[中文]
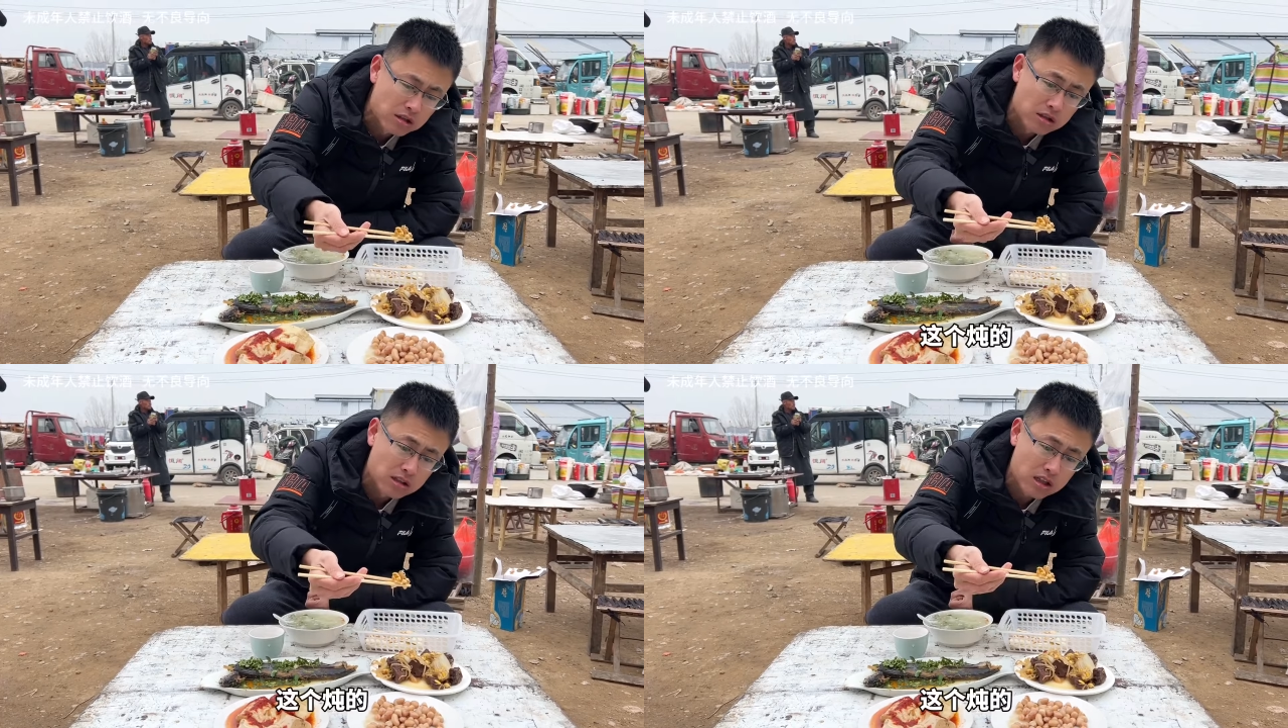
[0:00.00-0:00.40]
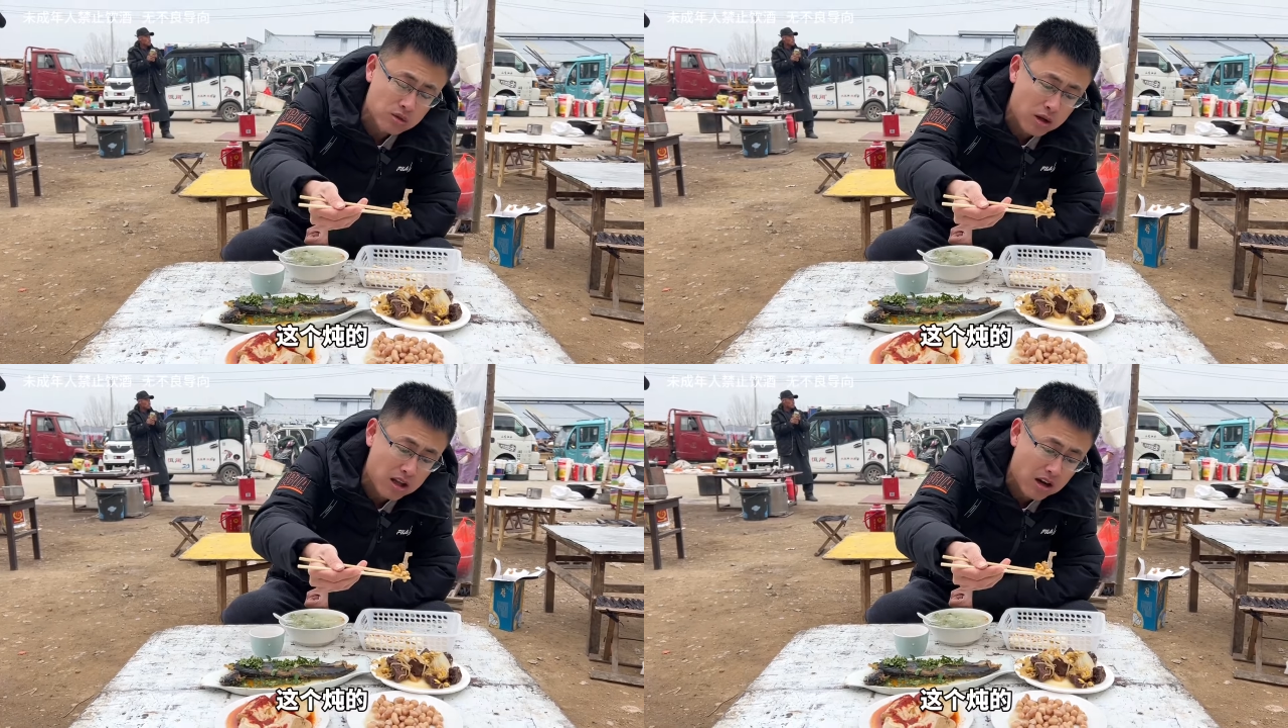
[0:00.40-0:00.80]
这个
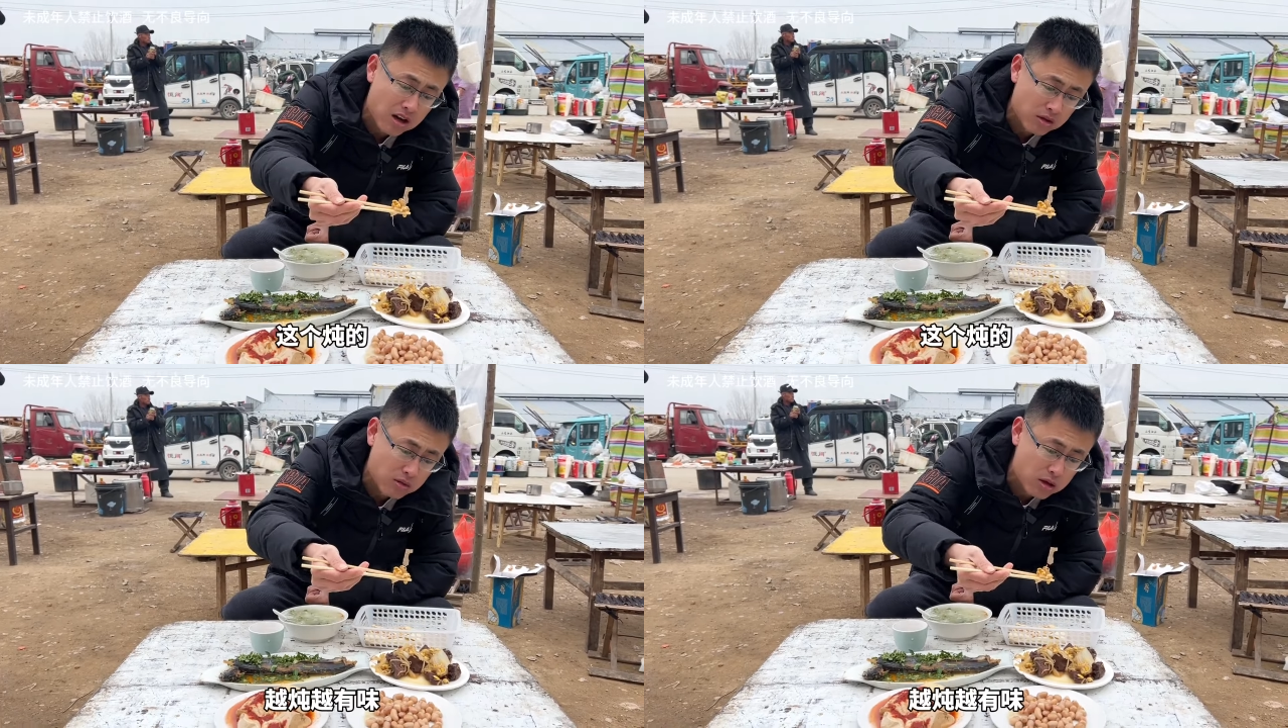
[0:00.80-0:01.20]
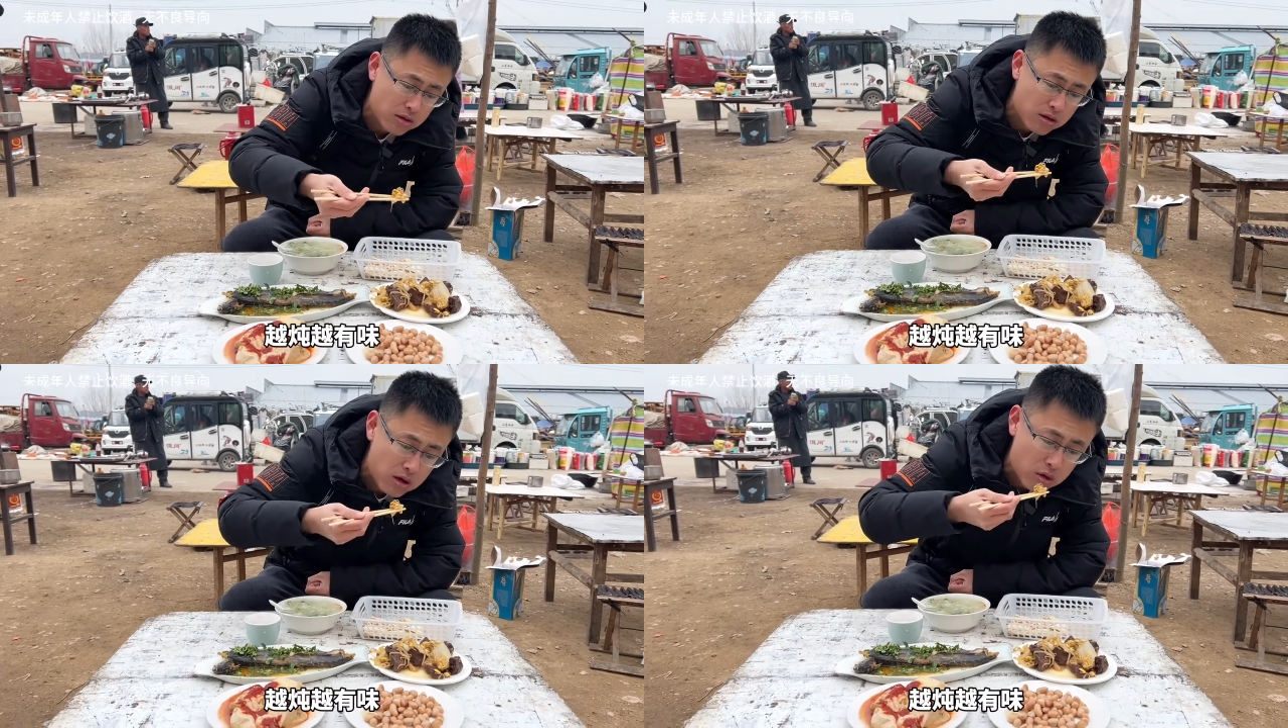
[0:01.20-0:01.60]
东西的越弄
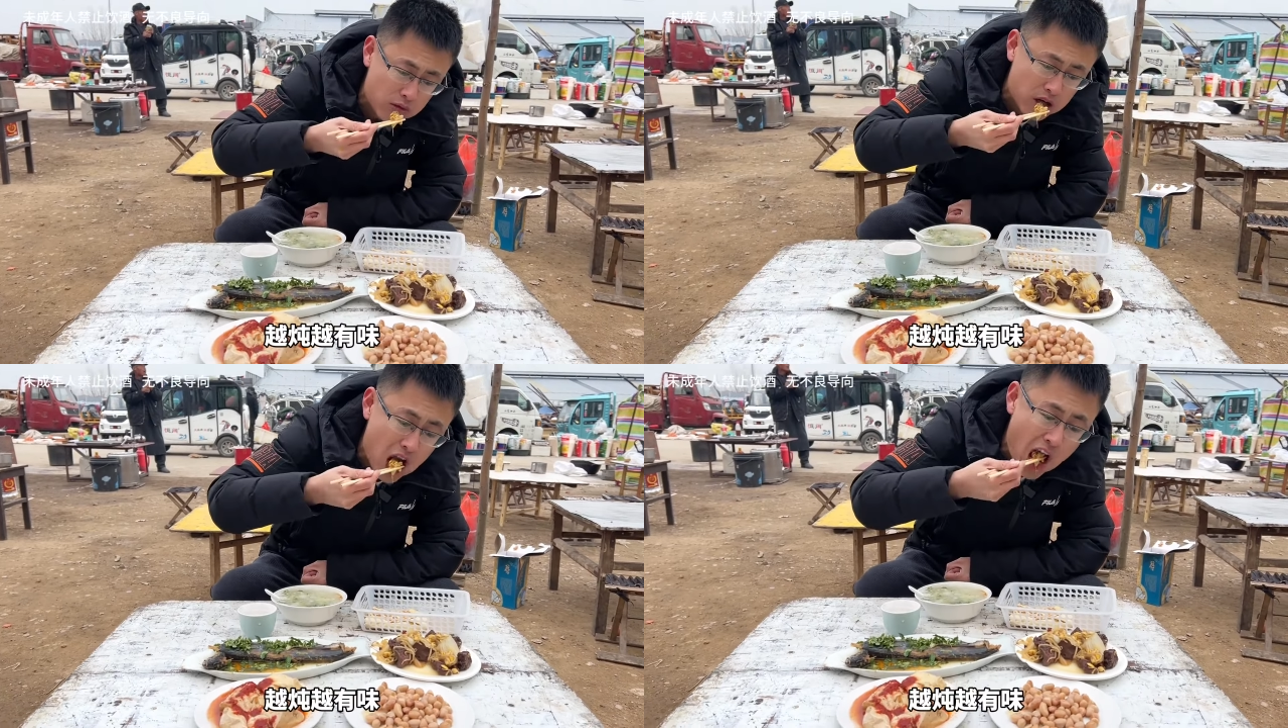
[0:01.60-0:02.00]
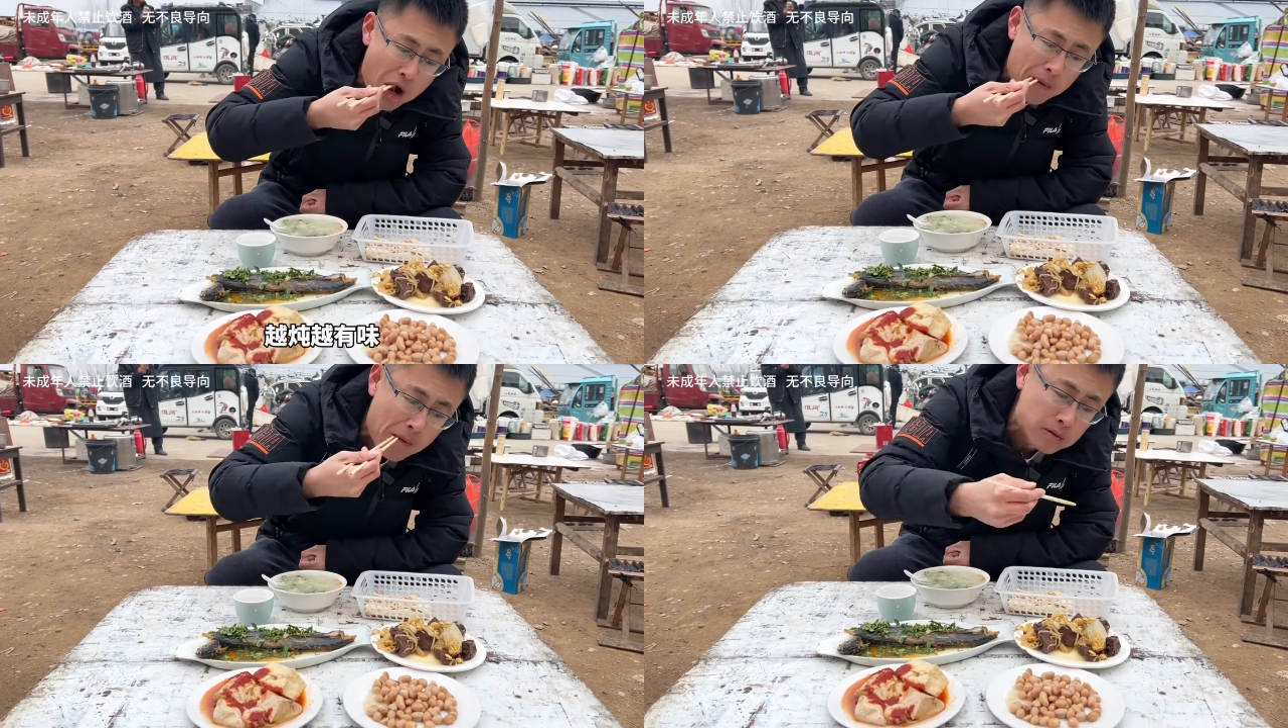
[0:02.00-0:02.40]
越有味，
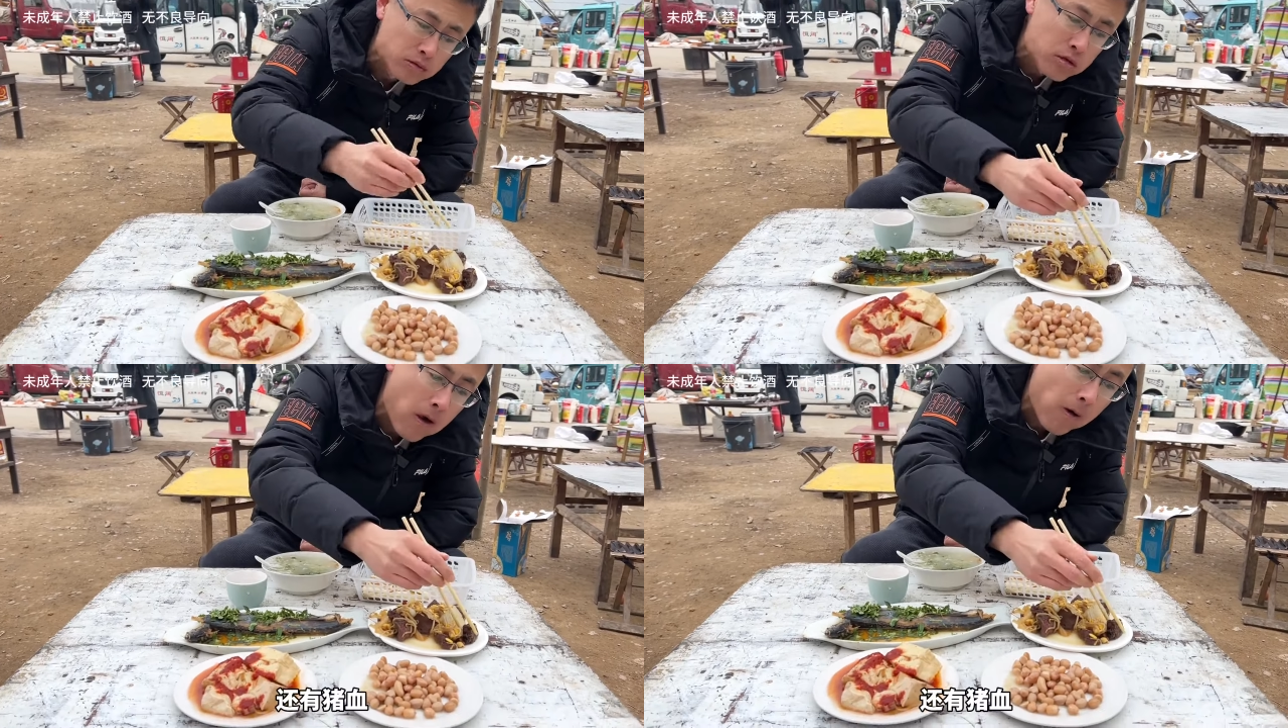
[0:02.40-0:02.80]
还